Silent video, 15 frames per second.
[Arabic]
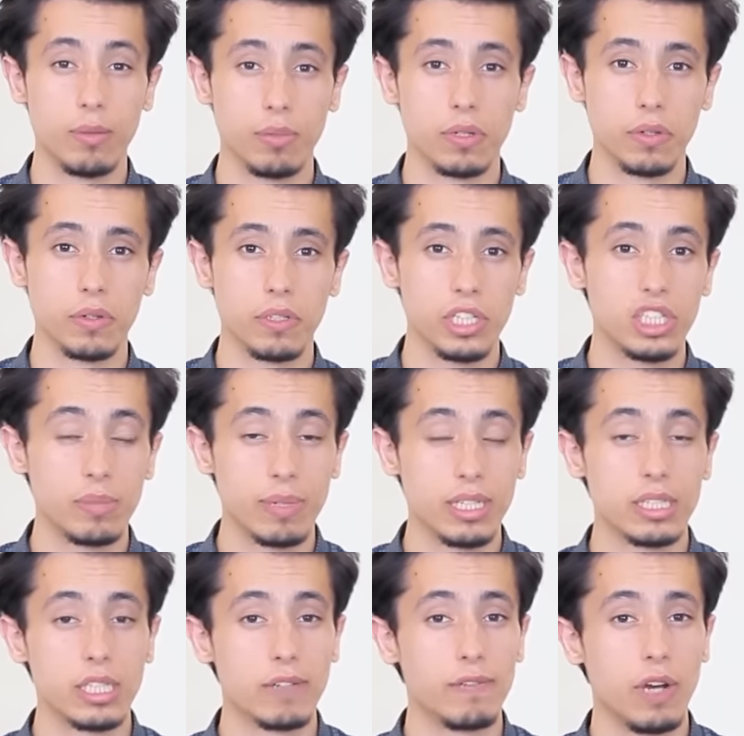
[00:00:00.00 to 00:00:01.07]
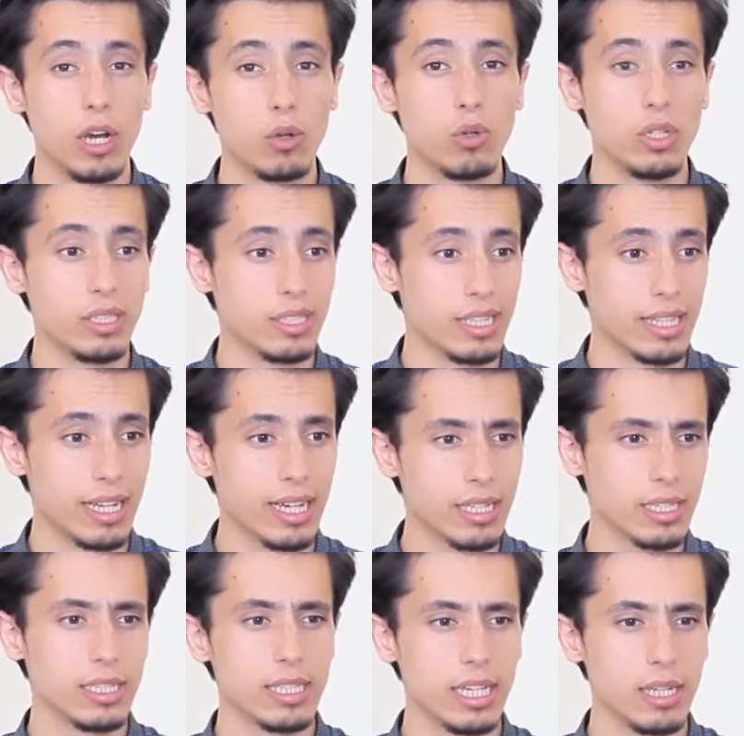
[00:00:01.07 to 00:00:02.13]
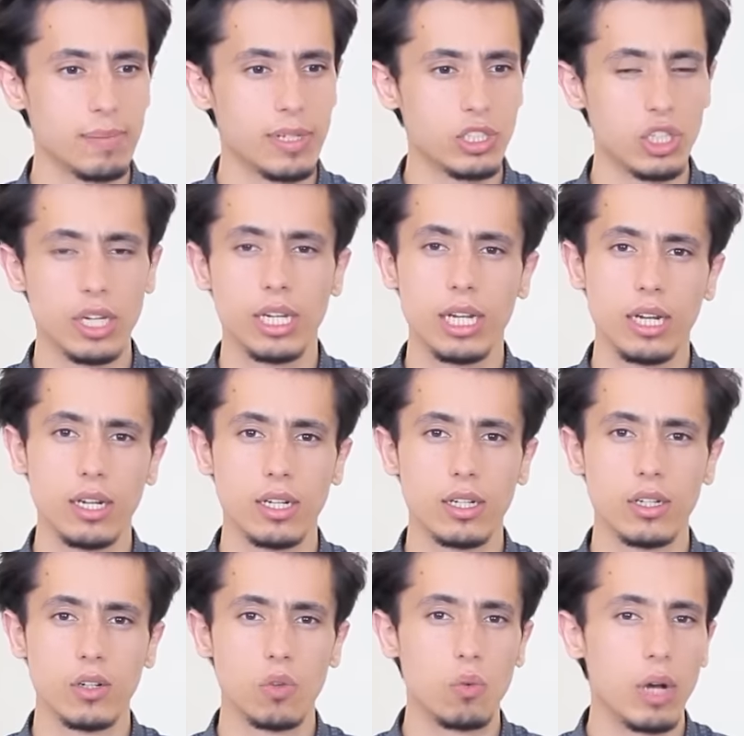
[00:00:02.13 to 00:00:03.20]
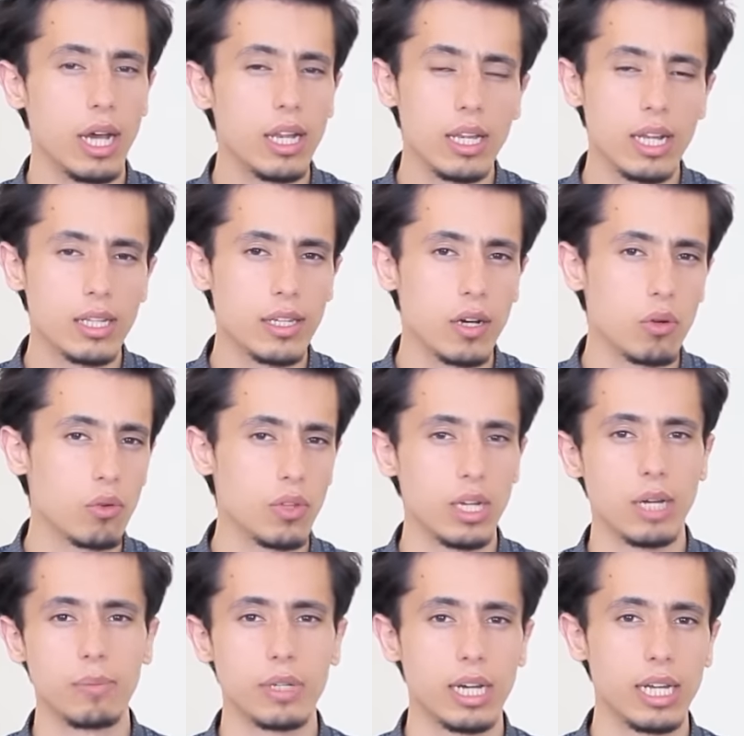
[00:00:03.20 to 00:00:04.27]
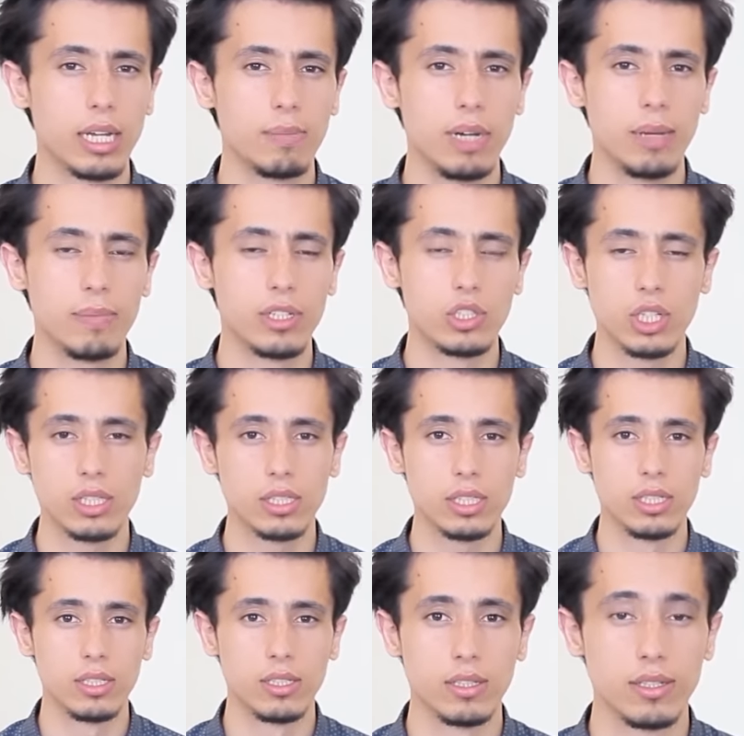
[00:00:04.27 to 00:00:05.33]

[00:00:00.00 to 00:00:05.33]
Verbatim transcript: أمر يجب أن تفعله عند تلقي كلمة جارحة هو ألا تأخذ الأمر على محمل شخصي